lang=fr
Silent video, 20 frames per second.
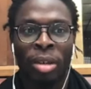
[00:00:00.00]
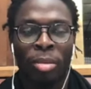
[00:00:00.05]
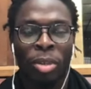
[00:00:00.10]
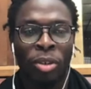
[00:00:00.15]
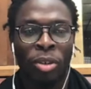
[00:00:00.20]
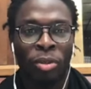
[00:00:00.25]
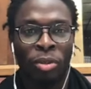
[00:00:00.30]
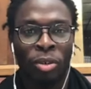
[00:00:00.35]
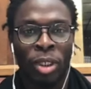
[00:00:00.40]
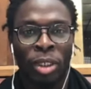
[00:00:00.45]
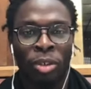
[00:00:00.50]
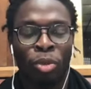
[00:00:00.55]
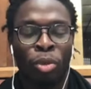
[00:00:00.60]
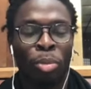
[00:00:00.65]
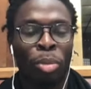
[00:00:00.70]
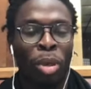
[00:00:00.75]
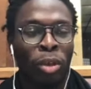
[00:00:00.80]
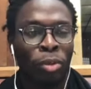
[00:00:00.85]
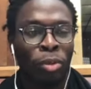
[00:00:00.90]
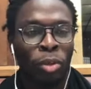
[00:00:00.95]
Parce que tu
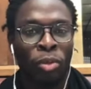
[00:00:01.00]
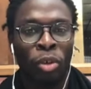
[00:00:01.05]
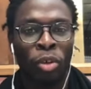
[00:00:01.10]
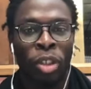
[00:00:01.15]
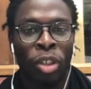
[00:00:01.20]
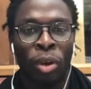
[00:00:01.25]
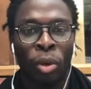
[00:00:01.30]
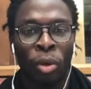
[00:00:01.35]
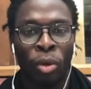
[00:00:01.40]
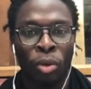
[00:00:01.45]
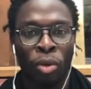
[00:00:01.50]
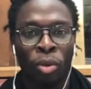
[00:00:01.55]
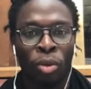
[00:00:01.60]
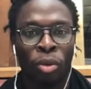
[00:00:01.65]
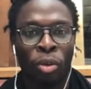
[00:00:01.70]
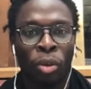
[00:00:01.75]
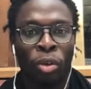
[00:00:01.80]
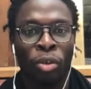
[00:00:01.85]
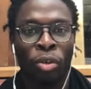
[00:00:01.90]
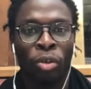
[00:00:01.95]
parles souvent des
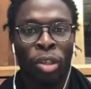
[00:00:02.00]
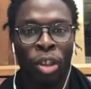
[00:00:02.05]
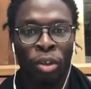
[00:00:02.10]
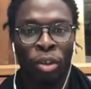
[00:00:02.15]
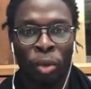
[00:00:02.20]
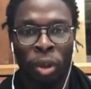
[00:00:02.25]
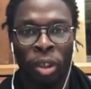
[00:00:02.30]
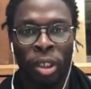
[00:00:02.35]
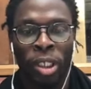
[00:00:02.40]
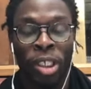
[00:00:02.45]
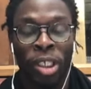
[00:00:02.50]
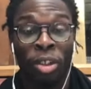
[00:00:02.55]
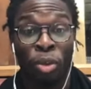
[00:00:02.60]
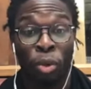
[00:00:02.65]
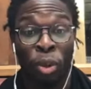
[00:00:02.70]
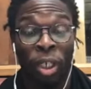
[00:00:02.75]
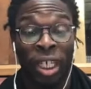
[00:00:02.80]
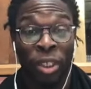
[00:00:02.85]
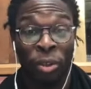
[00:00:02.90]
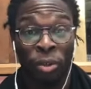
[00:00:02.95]
rencontres, de networking, de
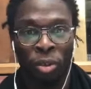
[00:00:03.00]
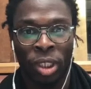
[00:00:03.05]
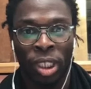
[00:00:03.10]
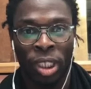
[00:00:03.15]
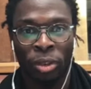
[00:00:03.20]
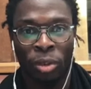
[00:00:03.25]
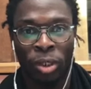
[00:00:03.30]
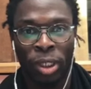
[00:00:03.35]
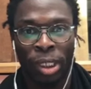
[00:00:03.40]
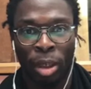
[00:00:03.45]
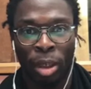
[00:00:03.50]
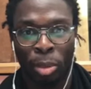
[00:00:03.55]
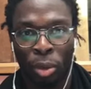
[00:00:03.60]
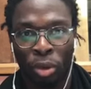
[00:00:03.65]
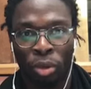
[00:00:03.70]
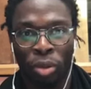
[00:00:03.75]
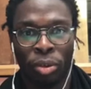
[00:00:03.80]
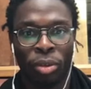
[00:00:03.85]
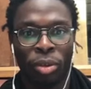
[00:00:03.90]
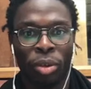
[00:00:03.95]
réseauter, que c'est
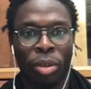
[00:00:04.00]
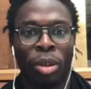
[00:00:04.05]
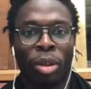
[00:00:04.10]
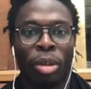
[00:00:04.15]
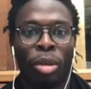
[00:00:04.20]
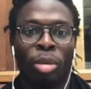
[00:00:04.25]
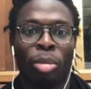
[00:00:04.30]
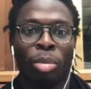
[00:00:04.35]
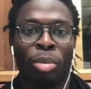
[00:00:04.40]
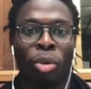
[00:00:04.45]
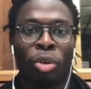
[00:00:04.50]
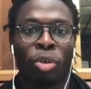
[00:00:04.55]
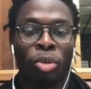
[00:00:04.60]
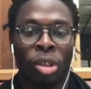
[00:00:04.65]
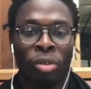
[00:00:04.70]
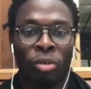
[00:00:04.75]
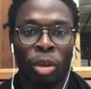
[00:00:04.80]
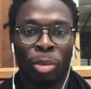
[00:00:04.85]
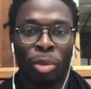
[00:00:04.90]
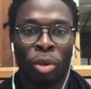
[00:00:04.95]
important pour se
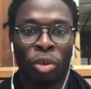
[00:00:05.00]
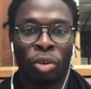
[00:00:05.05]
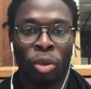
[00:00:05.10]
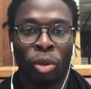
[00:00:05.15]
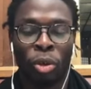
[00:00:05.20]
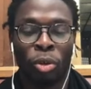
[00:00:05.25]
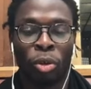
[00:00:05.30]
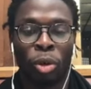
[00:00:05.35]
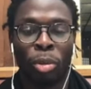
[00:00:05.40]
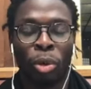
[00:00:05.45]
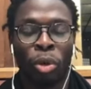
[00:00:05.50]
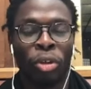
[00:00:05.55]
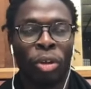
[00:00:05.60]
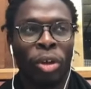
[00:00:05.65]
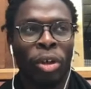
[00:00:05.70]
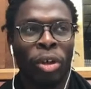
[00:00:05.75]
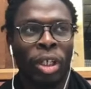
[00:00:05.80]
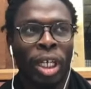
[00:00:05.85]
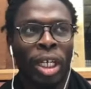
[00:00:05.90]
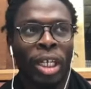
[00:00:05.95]
développer en tant qu'entrepreneur.